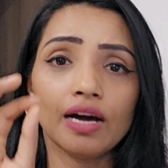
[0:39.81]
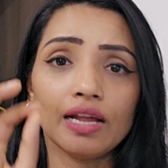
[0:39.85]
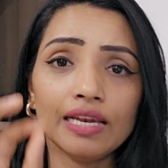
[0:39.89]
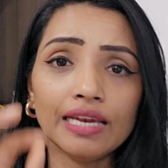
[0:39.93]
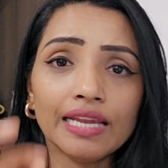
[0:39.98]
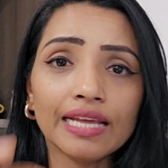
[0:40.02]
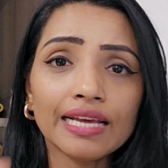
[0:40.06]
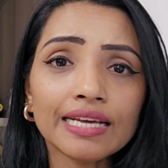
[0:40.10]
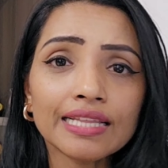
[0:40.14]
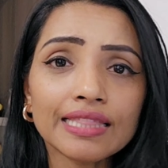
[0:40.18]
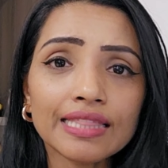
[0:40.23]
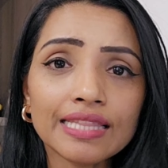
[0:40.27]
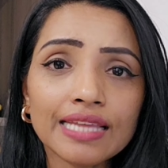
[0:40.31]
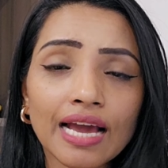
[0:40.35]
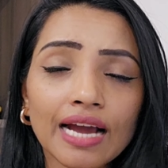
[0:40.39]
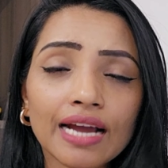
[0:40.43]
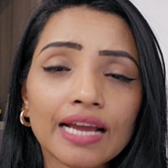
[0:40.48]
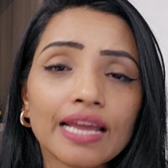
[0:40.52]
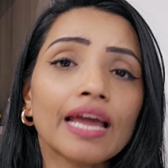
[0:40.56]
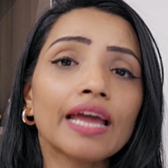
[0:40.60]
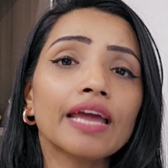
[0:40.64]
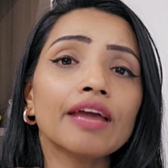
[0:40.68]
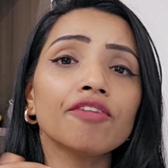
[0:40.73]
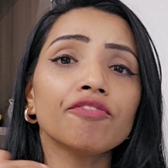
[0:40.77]
लिंक दिया
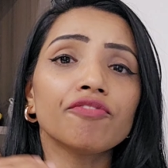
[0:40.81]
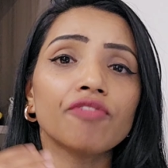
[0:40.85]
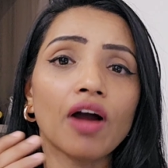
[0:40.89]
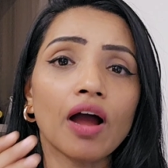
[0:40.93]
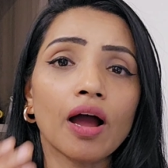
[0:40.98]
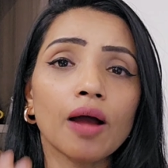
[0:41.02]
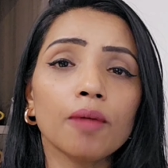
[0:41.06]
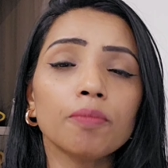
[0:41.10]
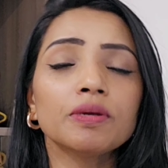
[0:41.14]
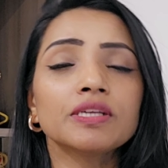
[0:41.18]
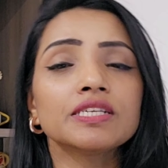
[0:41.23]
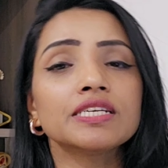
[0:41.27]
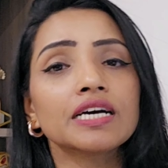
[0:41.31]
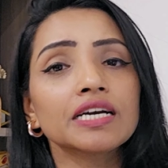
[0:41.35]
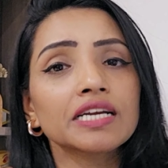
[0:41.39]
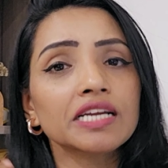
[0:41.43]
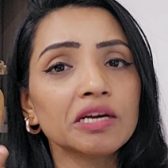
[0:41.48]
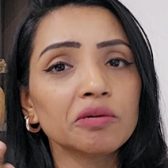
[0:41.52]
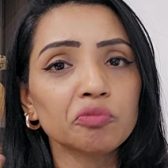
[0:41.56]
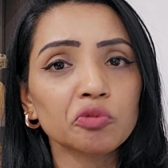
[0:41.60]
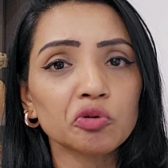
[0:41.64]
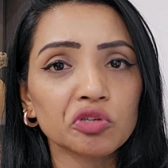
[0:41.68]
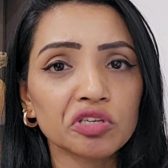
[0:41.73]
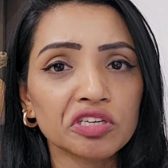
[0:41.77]
गया है वहाँ पे
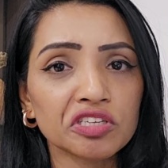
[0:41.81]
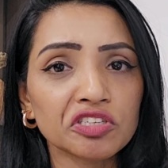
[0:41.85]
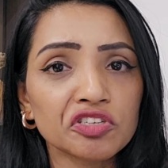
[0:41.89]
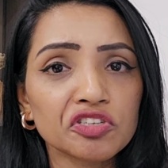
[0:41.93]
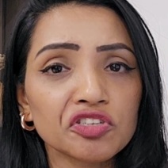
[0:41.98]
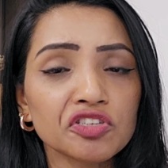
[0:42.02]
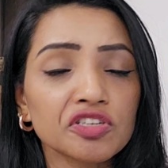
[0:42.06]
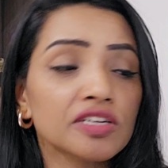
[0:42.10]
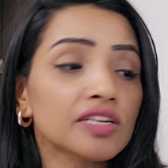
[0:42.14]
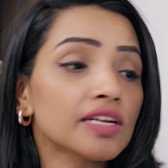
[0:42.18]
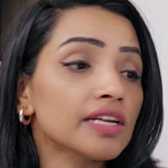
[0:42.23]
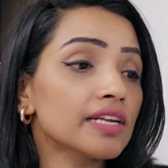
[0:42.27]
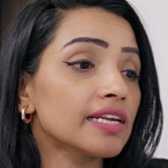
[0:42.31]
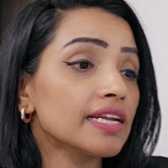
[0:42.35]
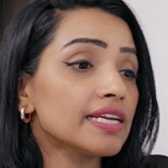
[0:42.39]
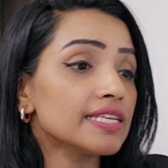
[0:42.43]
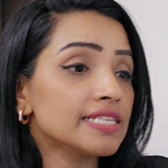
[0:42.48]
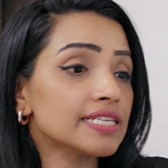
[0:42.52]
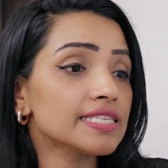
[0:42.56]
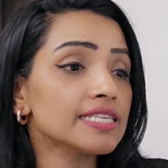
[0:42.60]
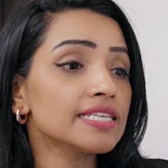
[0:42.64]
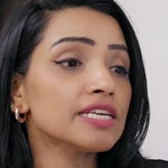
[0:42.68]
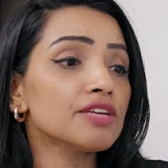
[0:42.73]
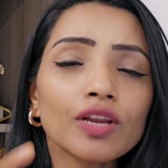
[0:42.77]
जाके आपको रजिस्टर करना
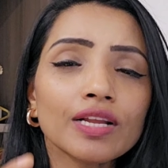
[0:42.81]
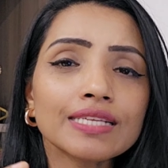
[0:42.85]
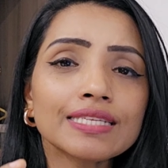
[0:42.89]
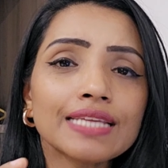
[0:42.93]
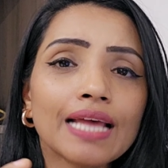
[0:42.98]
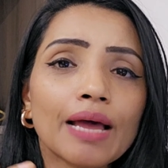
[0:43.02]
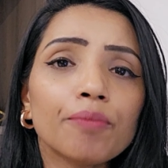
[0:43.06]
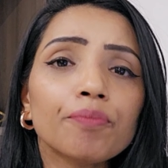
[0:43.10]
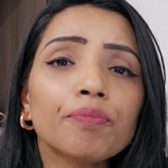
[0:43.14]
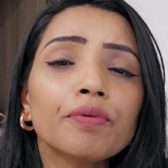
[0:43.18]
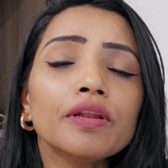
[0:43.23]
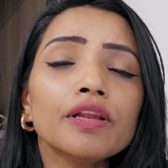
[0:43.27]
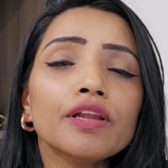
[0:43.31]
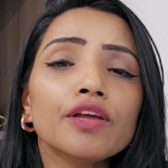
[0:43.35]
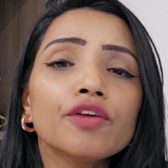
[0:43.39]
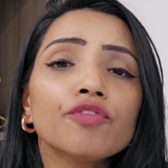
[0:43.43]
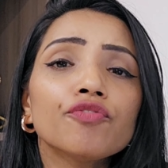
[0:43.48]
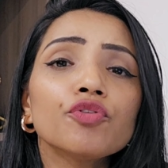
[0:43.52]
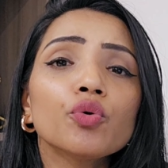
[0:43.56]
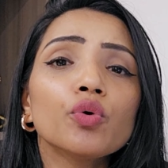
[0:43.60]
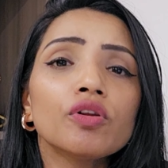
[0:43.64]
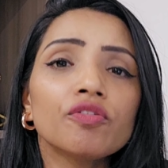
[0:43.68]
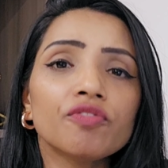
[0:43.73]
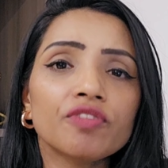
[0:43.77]
है जैसे कि फॉर एग्जाम्पल
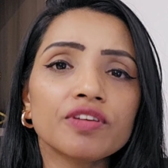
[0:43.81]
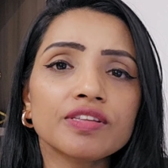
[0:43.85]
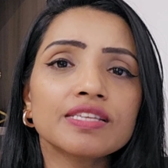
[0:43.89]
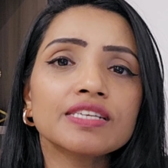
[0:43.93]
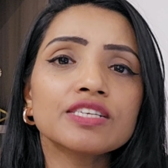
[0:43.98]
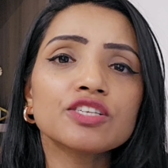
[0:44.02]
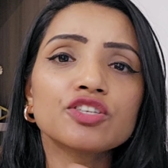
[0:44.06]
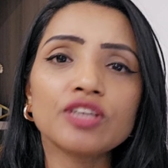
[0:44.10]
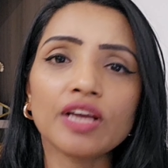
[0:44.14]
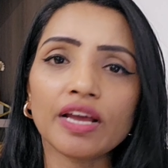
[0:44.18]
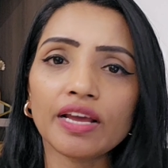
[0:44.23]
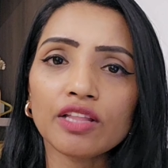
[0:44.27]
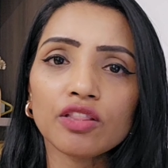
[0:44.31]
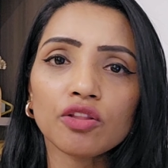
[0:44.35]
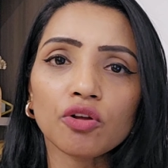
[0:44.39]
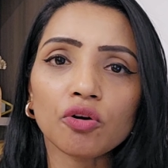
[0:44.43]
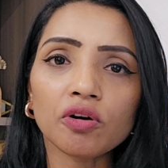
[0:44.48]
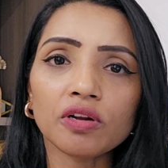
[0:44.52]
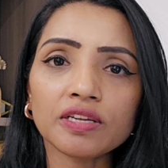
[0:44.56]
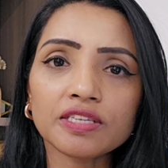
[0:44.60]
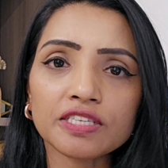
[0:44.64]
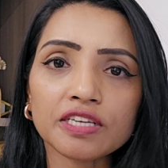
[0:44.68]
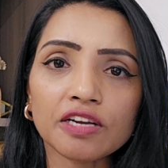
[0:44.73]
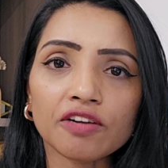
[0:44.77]
इफ़ यू विल विजिट जय हिंद
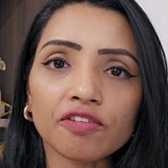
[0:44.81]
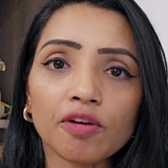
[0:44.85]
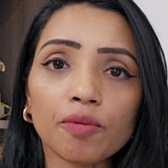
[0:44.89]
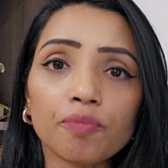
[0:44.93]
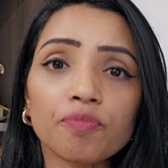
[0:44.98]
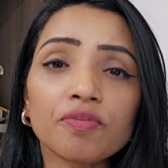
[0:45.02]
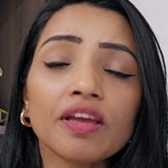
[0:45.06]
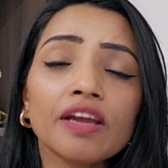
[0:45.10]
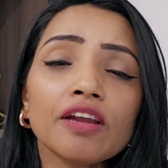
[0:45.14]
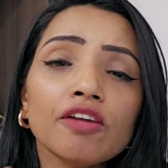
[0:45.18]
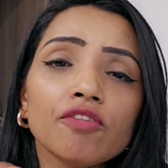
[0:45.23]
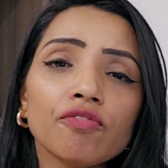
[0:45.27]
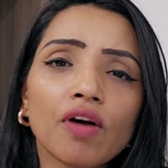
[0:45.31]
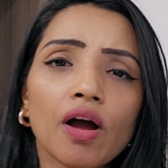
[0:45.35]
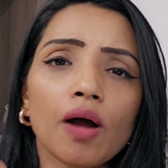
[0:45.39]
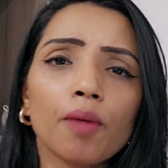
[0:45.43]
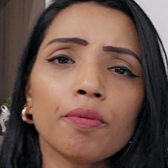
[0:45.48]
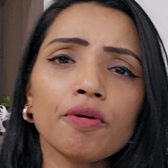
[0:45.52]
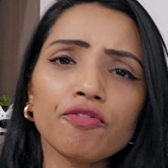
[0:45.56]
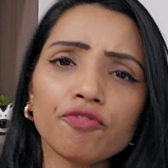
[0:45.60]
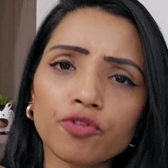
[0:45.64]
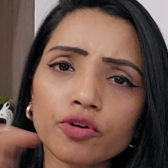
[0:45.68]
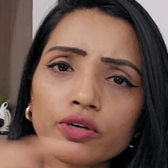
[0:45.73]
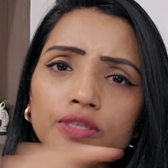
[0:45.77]
कॉलेज का वेबसाइट
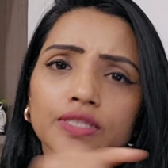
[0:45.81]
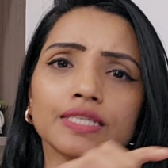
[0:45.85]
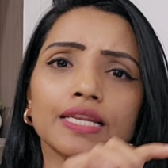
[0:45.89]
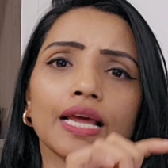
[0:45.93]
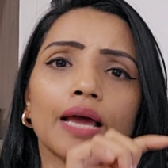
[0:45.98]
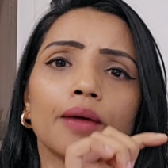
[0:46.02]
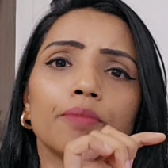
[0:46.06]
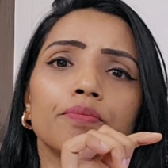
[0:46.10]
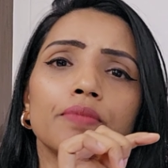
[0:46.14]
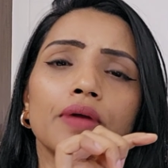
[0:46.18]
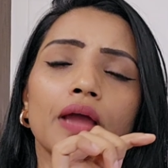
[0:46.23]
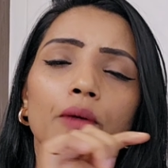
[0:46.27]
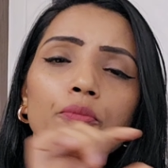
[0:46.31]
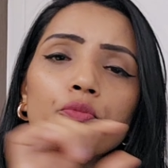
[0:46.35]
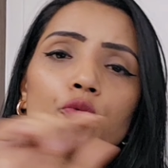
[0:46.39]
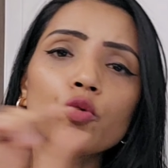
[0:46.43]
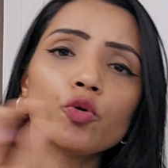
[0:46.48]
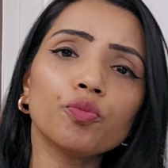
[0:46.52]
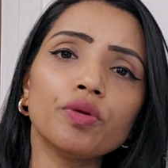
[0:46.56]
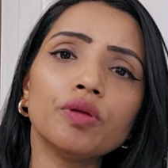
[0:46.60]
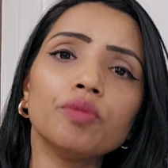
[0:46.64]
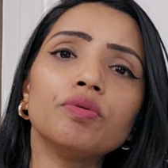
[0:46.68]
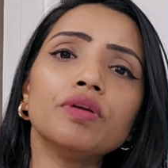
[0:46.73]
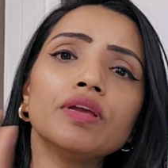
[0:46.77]
वहाँ पे फर्स्ट टैब में
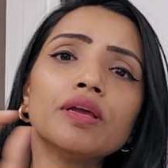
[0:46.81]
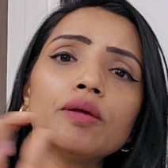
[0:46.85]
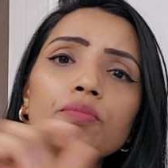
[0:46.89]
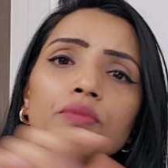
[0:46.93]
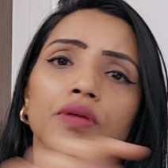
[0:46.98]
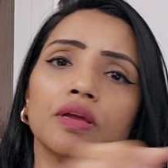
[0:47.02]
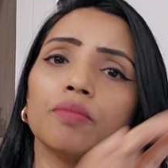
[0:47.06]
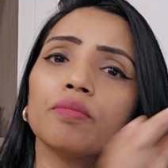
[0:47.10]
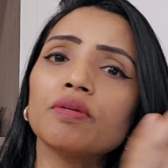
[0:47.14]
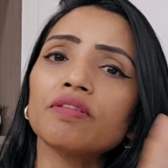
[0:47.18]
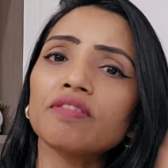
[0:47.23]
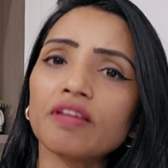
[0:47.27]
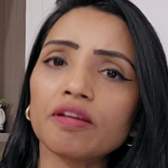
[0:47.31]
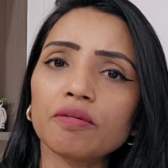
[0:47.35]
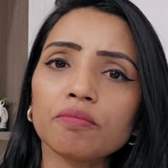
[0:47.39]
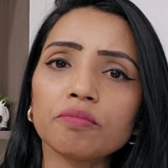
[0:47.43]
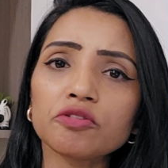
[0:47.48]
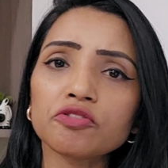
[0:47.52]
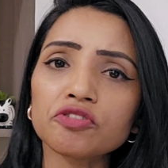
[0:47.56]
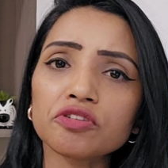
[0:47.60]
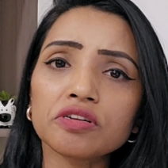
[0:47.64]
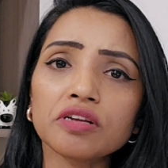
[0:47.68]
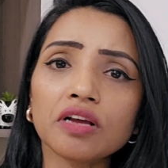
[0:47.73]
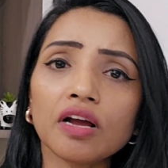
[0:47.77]
आपको बी बी ए बी एम एस
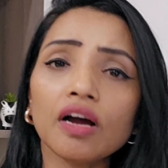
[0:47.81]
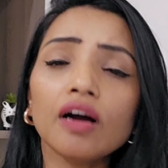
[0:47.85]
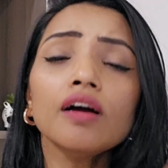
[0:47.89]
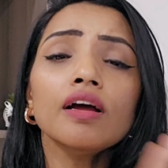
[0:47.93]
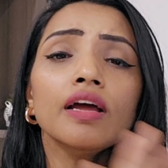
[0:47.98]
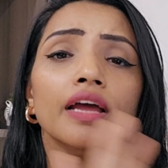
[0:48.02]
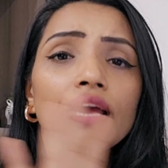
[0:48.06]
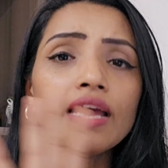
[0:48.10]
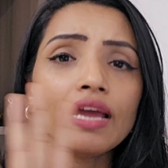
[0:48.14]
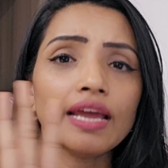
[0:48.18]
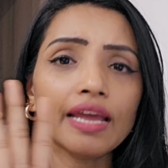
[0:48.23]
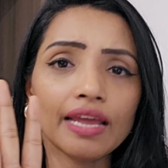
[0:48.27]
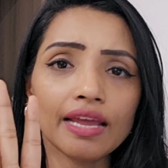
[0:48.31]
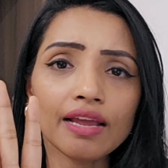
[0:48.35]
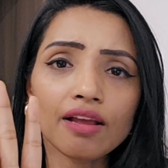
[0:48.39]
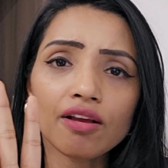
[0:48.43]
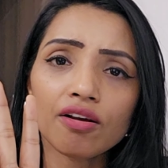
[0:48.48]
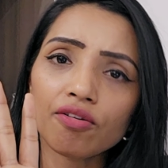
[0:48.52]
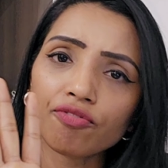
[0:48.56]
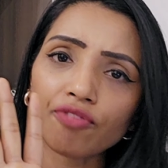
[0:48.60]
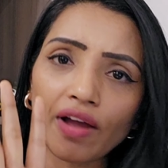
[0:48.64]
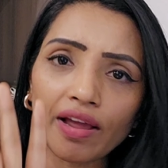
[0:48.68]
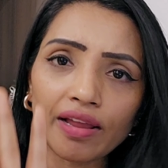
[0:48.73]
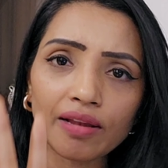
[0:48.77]
एडमिशन का
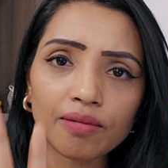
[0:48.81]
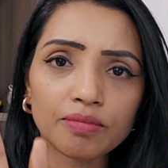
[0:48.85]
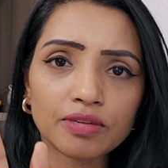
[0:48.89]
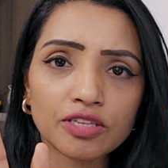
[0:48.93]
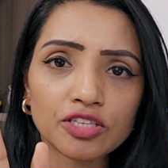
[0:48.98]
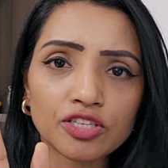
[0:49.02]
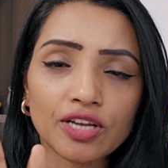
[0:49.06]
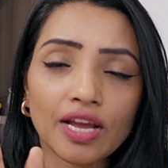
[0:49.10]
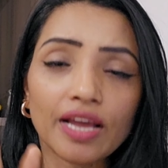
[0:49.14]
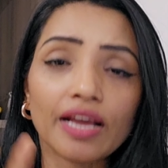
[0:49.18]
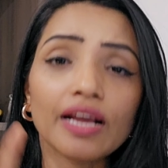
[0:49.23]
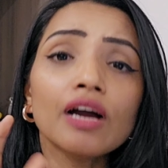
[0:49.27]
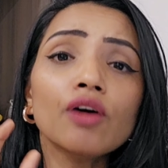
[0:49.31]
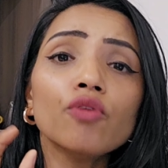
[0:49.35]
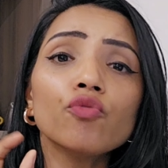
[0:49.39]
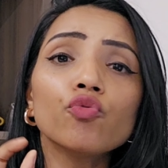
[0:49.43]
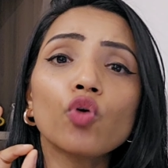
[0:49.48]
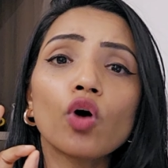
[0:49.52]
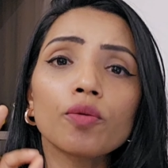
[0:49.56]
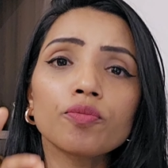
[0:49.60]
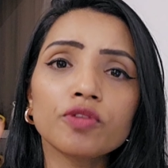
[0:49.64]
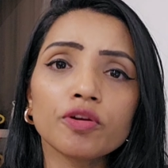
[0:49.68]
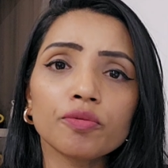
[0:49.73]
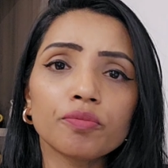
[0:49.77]
एक फाइल मिल जाएगा
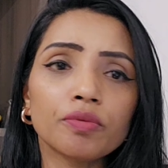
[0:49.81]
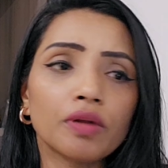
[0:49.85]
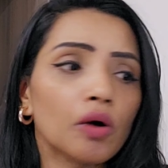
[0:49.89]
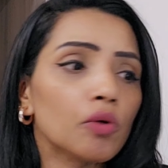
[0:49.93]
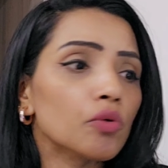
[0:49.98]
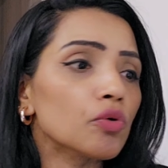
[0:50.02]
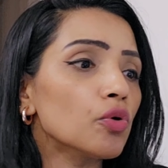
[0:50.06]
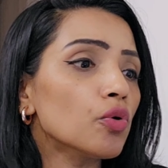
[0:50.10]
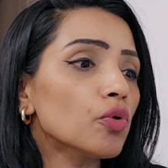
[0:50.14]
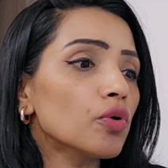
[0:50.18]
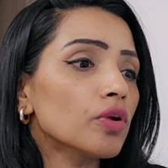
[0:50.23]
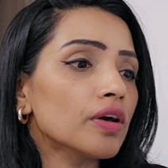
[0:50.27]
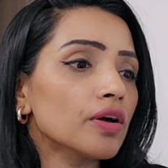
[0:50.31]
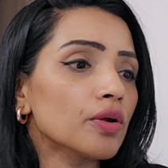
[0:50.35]
वो आप जब डाउनलोड